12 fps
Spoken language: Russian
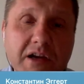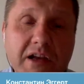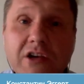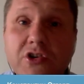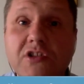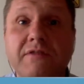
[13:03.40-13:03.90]

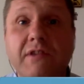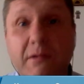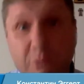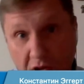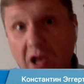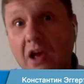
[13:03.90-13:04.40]
Меркель еще со
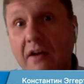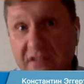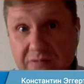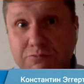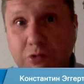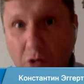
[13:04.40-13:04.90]
времен,
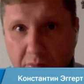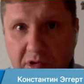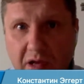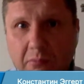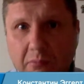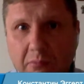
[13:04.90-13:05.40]

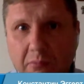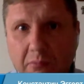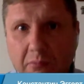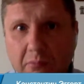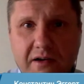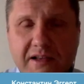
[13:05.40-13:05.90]
вспомним,
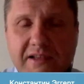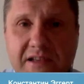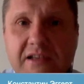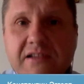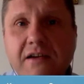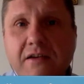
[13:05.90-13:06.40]

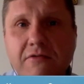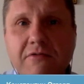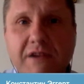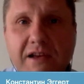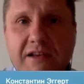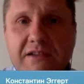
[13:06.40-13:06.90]

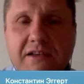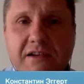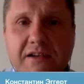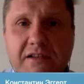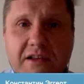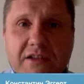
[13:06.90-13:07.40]
российско-украинских
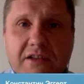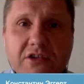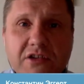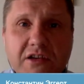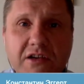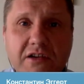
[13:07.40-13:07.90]

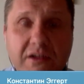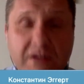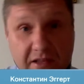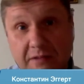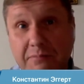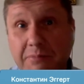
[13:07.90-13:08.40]
энергетических,
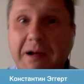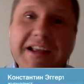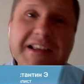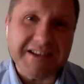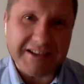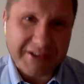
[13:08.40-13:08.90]

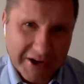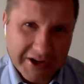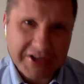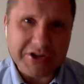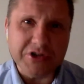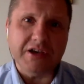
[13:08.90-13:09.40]

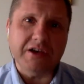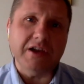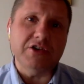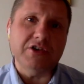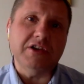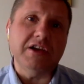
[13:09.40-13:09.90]
политико-энергетических,
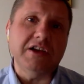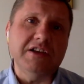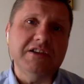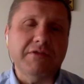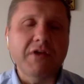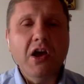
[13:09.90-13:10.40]
конечно,
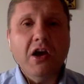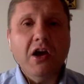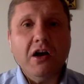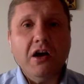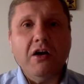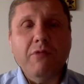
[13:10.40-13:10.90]
кризисов
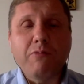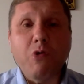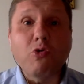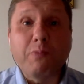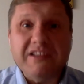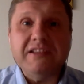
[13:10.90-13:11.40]
э, в
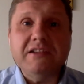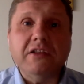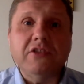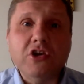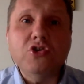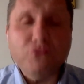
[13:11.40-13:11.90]
эпоху
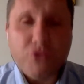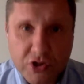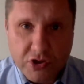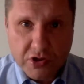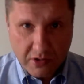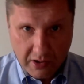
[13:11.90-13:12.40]
президента
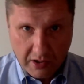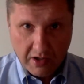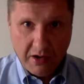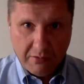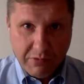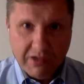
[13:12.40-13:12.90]
Ющенко
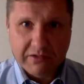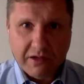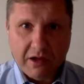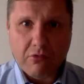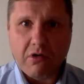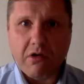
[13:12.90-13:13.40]
был
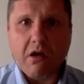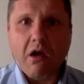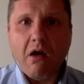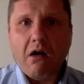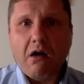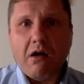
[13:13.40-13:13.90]
такой.
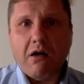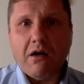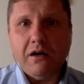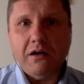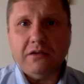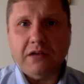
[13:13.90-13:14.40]

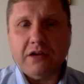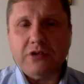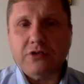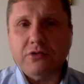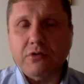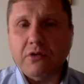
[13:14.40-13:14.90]
Э,
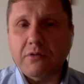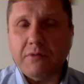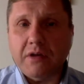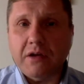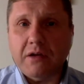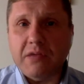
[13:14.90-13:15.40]
так что,
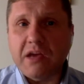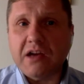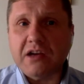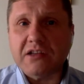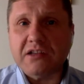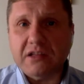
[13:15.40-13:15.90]
э, мне
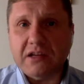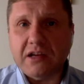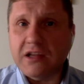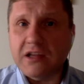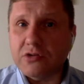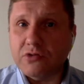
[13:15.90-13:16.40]
кажется, это,
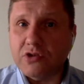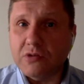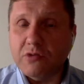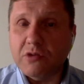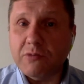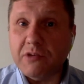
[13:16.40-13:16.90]
конечно,
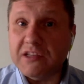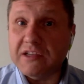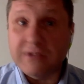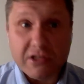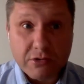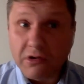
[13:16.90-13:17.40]
очень
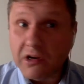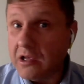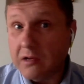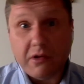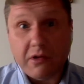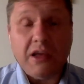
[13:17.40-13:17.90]
манипулятивная
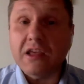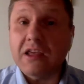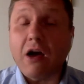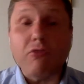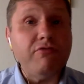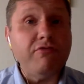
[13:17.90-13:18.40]
история, и
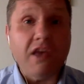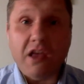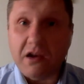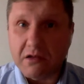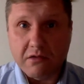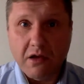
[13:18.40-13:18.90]
я
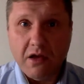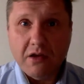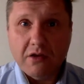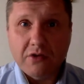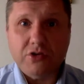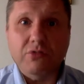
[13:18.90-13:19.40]
уверен,
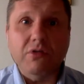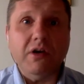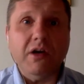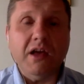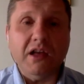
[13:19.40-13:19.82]
что